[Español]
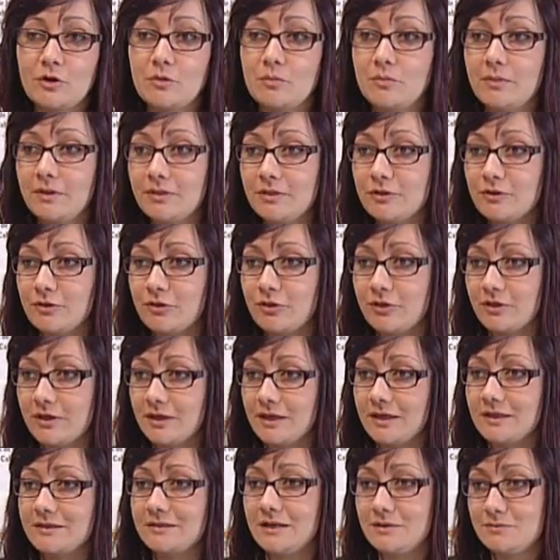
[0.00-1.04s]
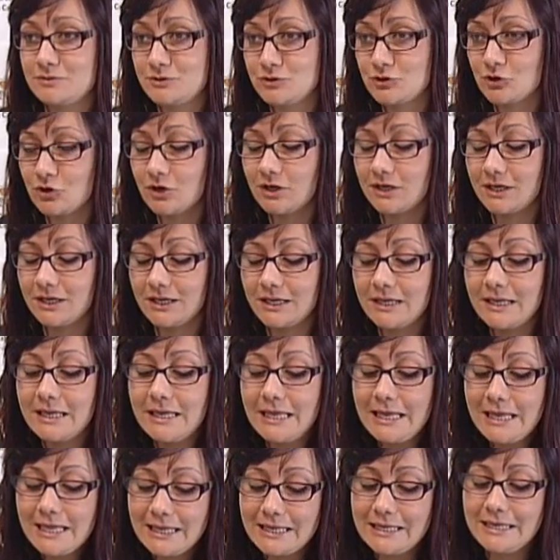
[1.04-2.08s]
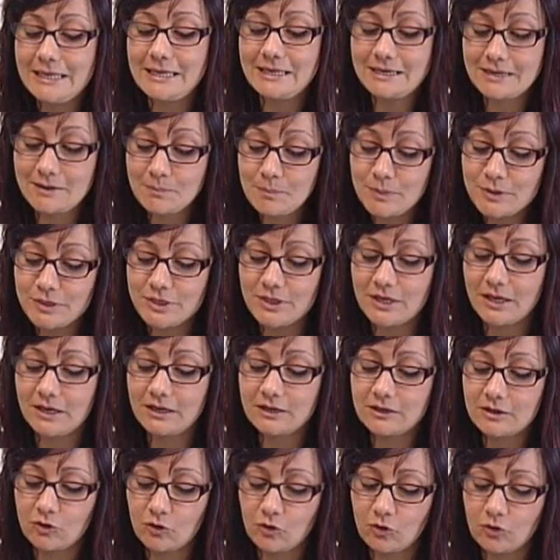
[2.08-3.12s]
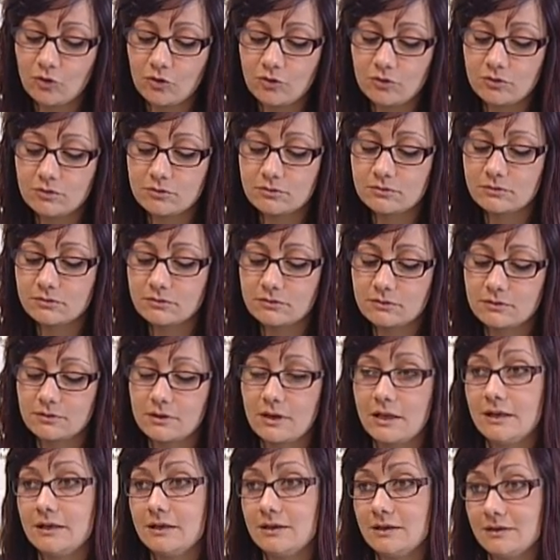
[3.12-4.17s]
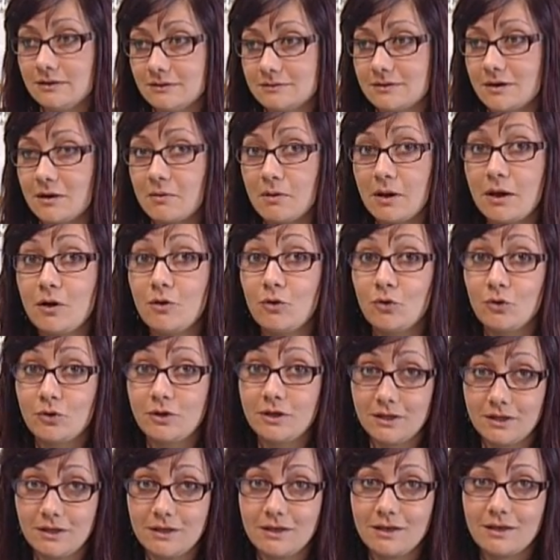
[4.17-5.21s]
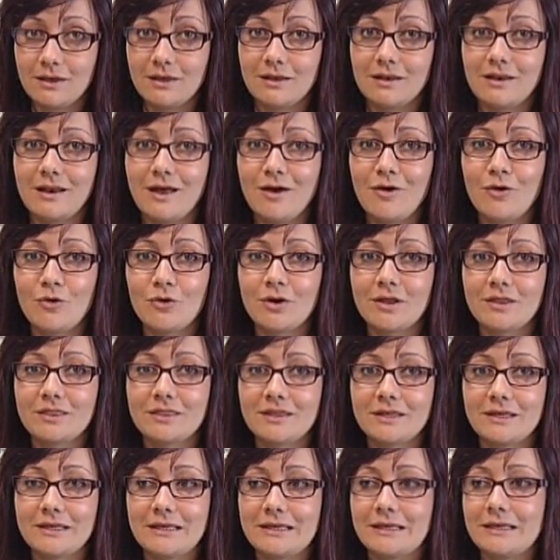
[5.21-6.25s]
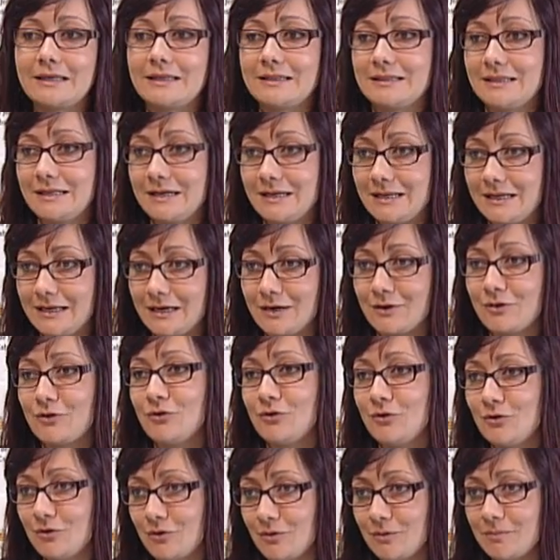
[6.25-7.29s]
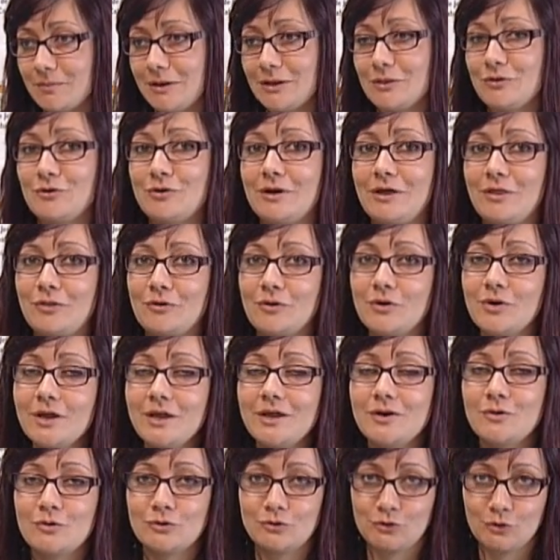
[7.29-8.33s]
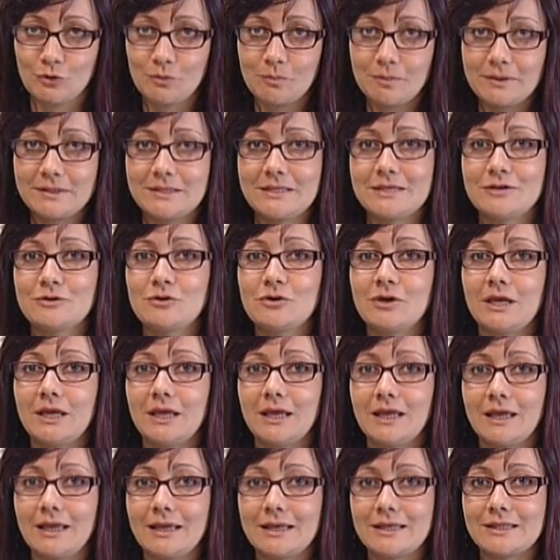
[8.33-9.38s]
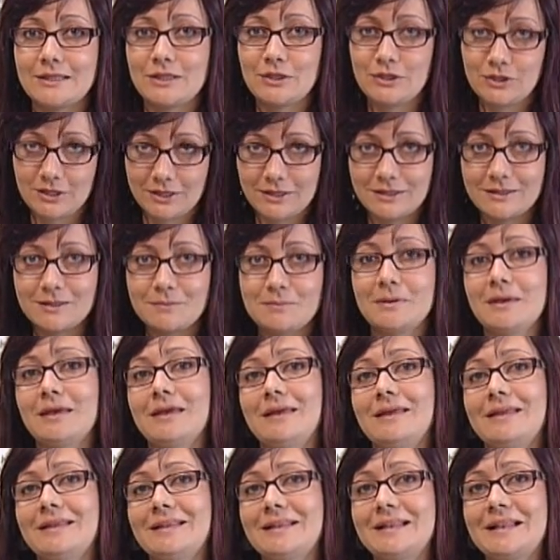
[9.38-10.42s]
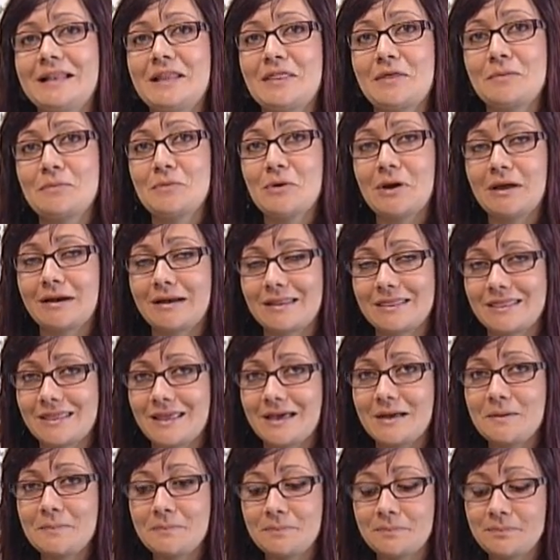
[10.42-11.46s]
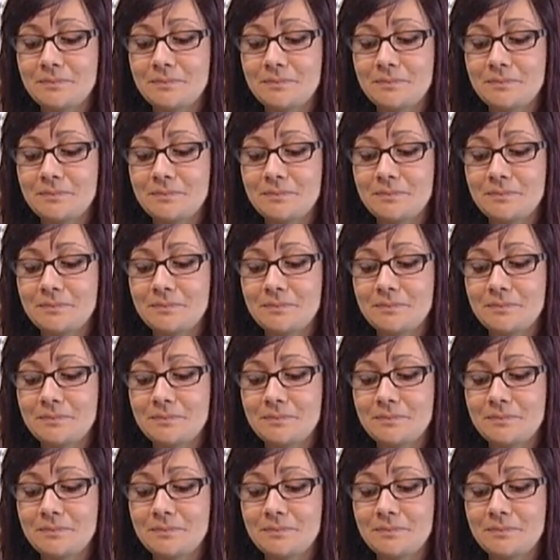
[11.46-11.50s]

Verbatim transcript: de los medios de Televisión Jerez y en especial con el trabajo y las horas de, Ricardo Maldonado, nuestro compañero que desde aquí también le damos las gracias.